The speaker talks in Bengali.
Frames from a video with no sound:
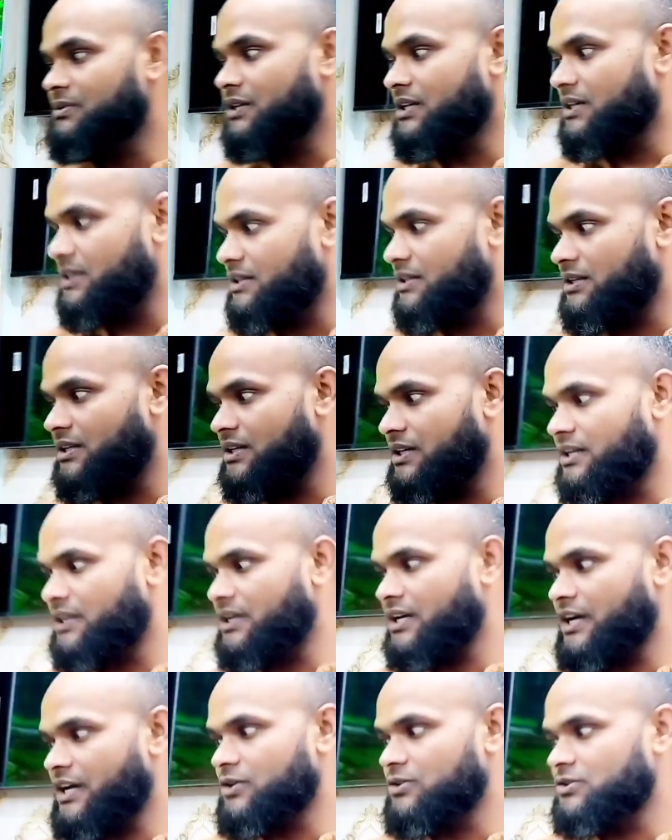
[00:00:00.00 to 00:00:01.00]
আমরা
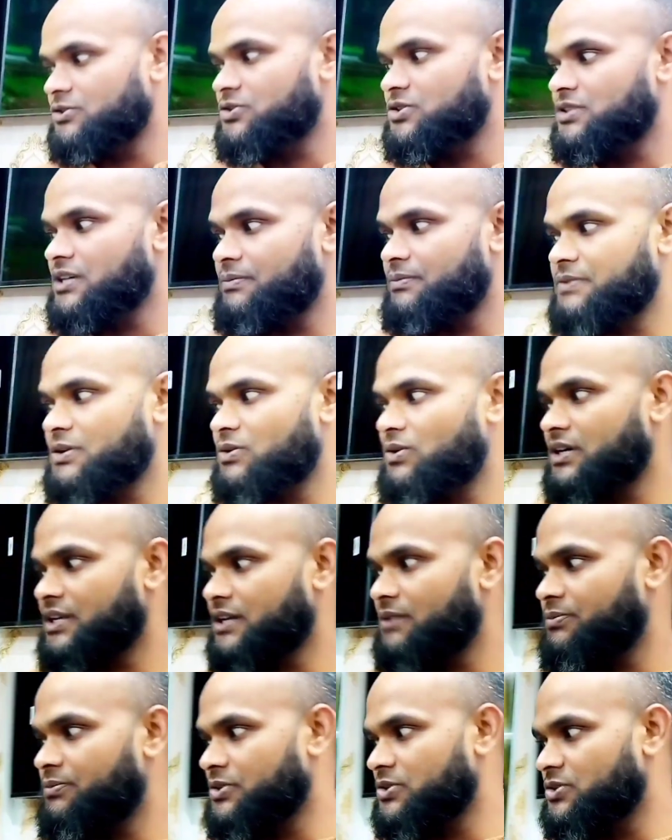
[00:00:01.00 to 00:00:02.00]
এখন যদি আপনার
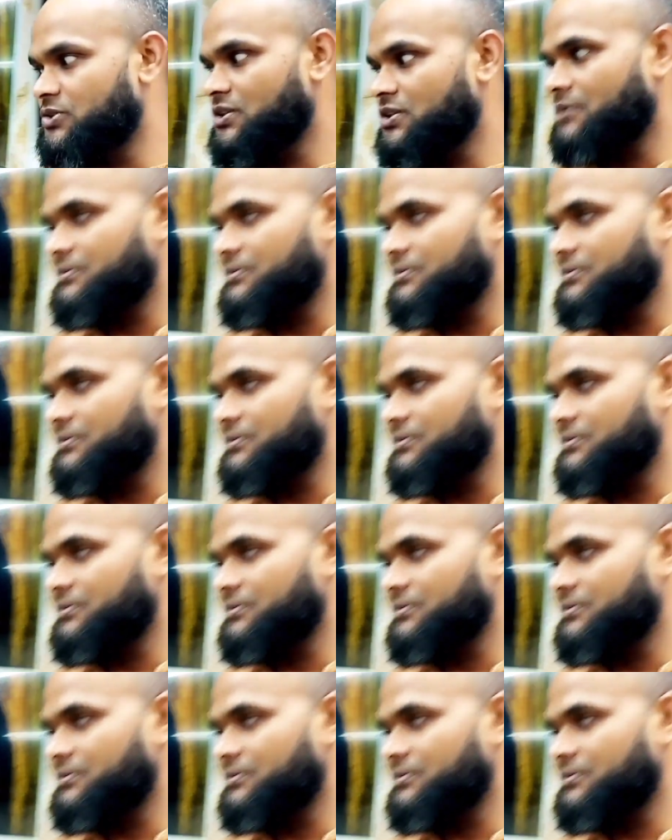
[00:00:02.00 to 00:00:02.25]
ওয়ার্ল্ড কাপ পর্যন্ত